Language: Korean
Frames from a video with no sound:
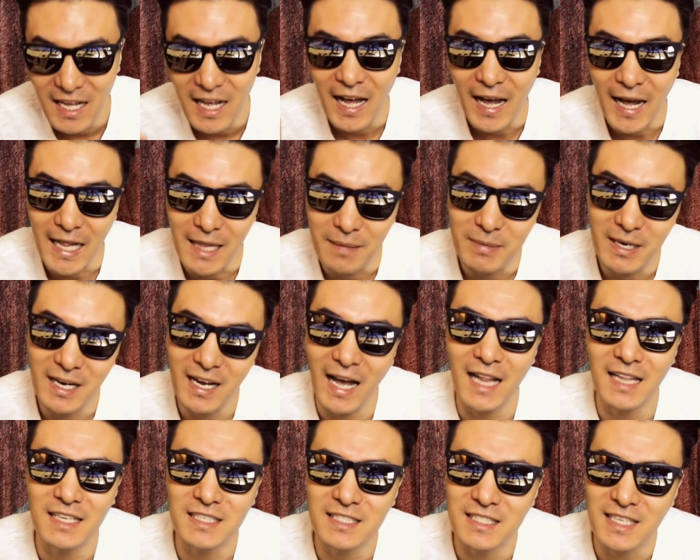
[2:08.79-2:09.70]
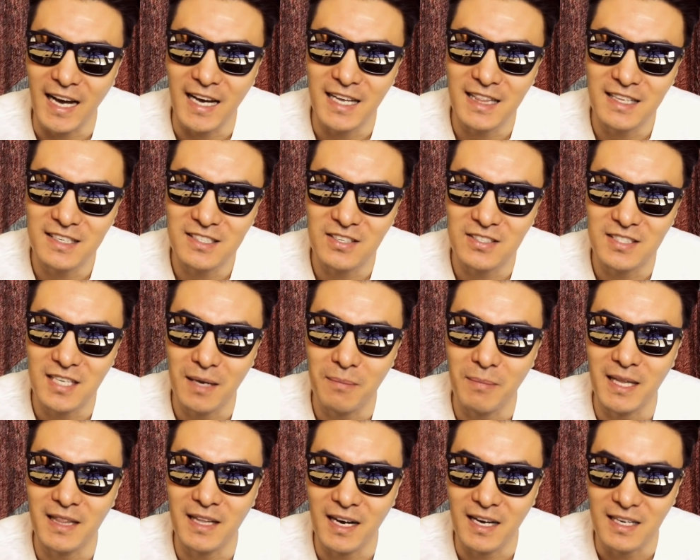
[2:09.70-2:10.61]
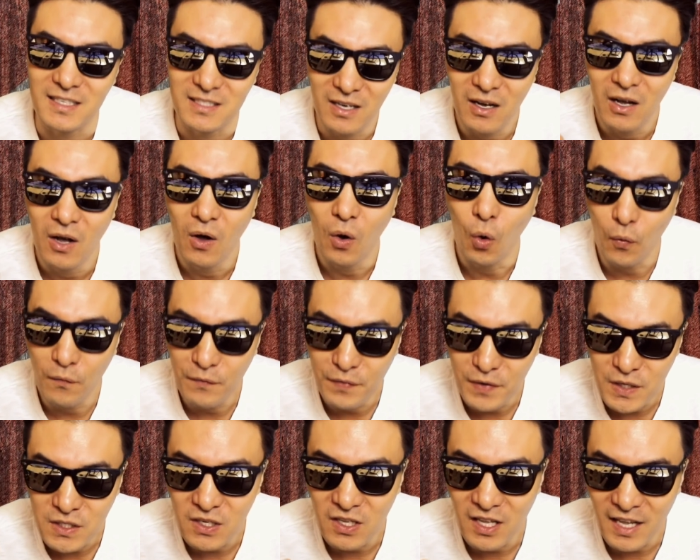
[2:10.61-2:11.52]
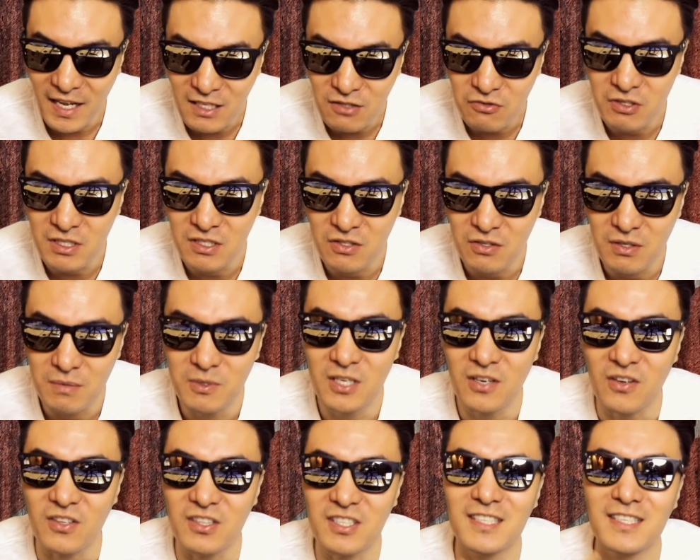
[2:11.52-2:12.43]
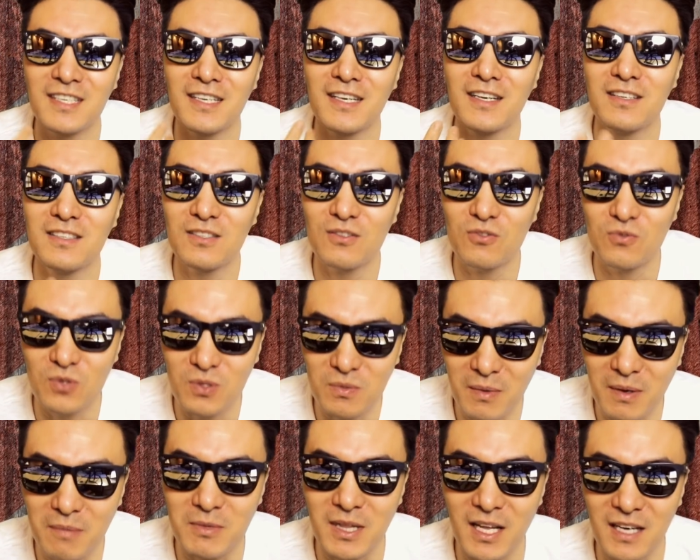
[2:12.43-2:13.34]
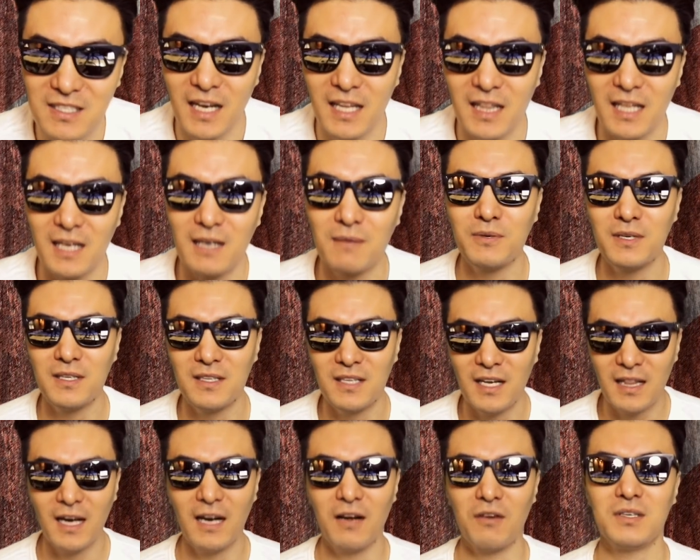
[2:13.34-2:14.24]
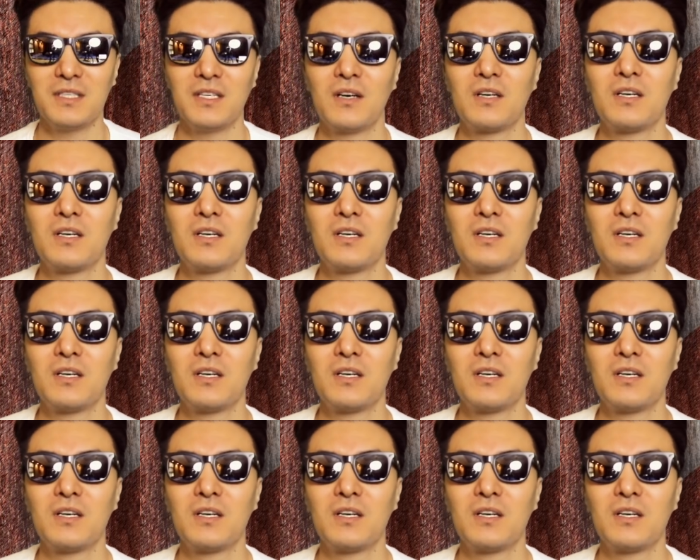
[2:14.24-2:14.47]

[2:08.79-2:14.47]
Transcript: 아니면 카드지 가이드 선생님한테 가서 오피셜 한 출연 스크립트는 어떻게 쓰기는지 궁금합니다. 자래서를 프린트 해달라고 하세요.